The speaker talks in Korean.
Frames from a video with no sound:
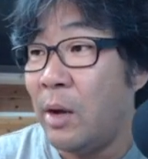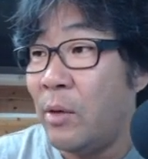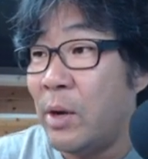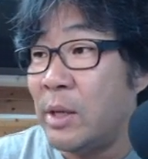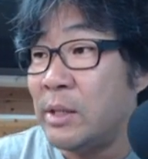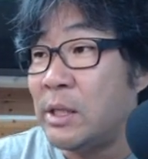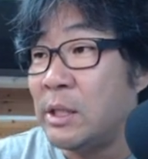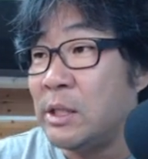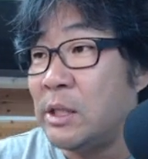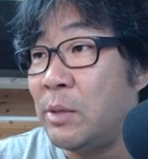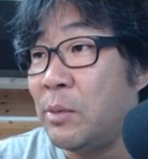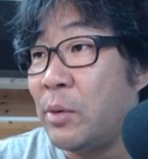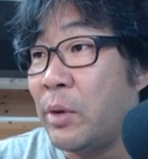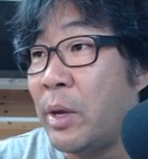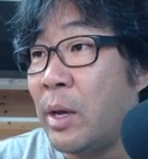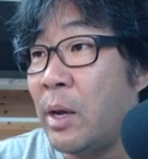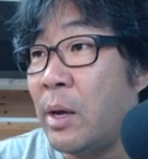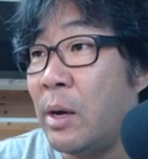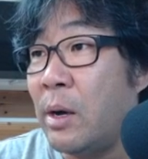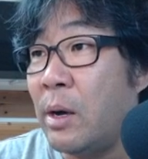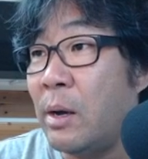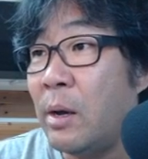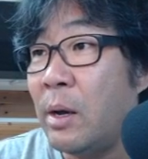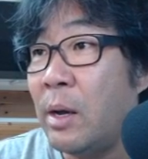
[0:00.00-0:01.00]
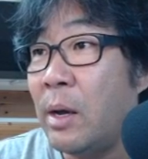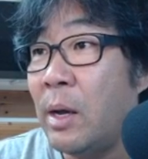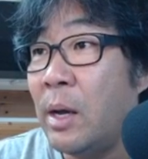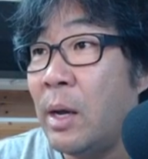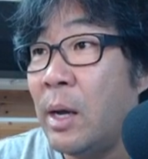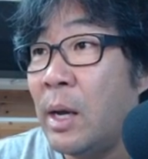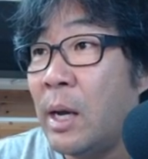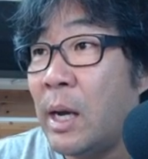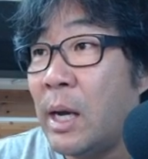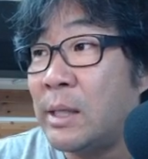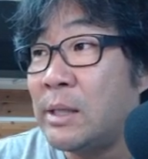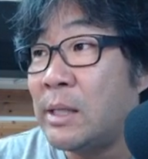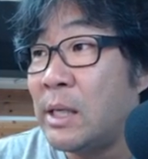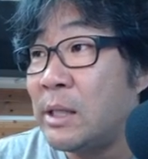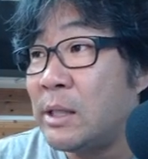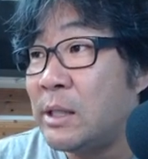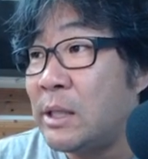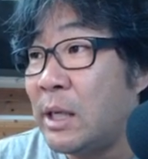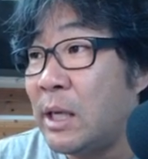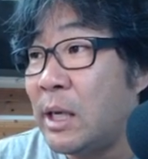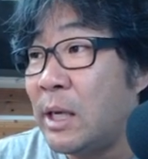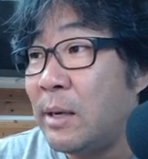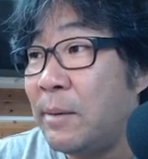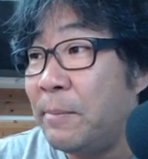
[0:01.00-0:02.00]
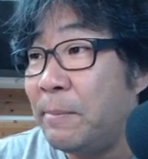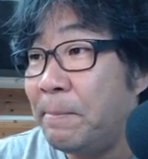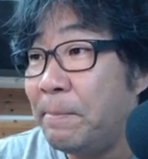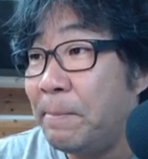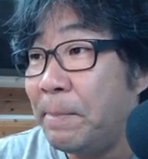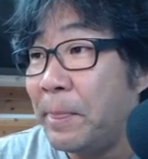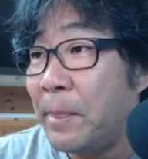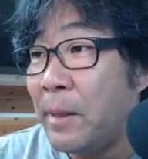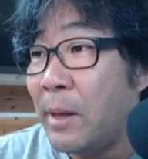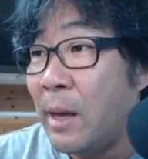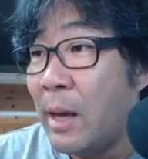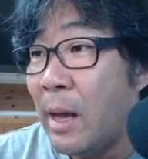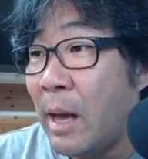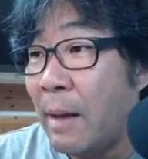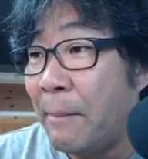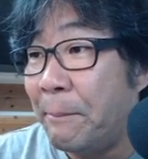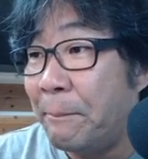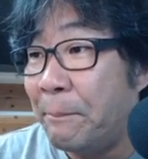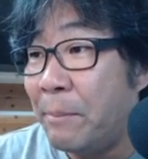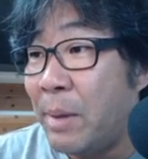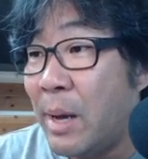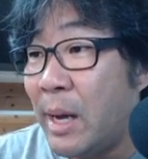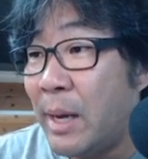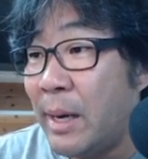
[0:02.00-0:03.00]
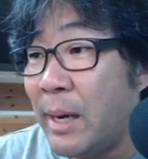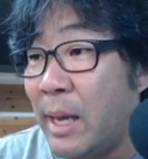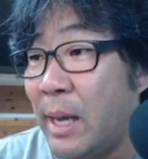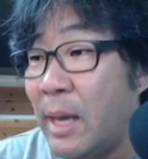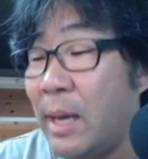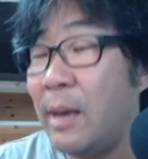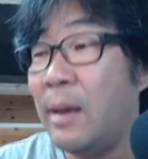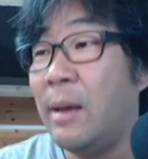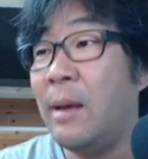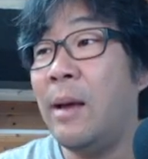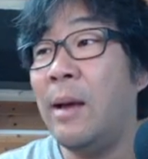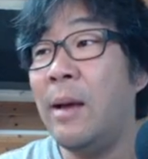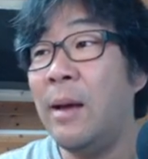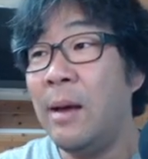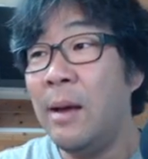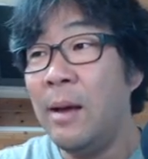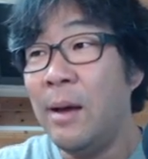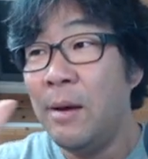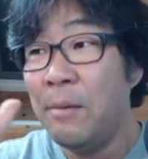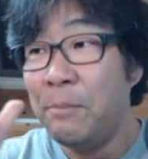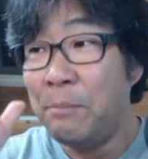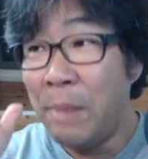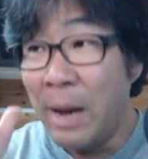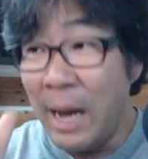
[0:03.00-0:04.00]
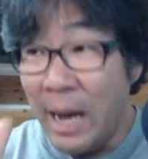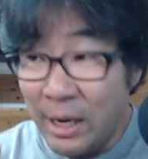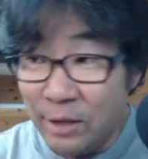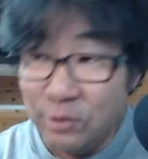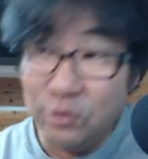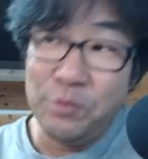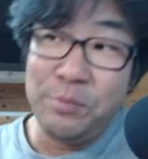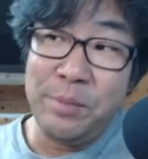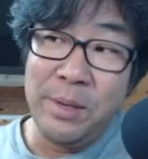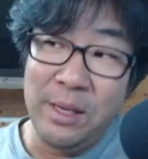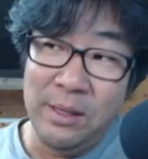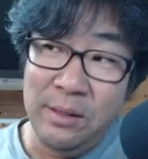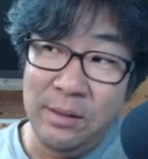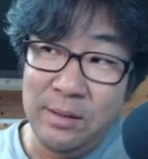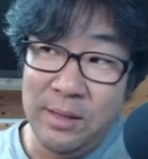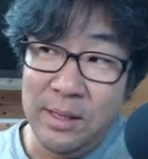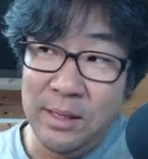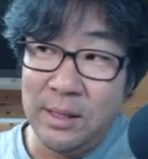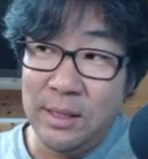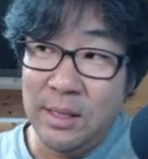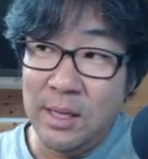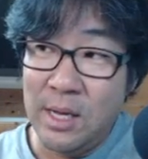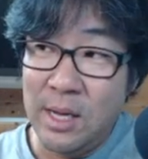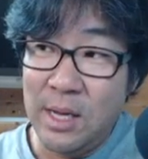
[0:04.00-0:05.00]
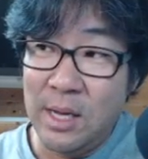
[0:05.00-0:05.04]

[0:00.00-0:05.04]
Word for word: 화장실 볼게요. 화장실 합판에 방수 페인트 했다.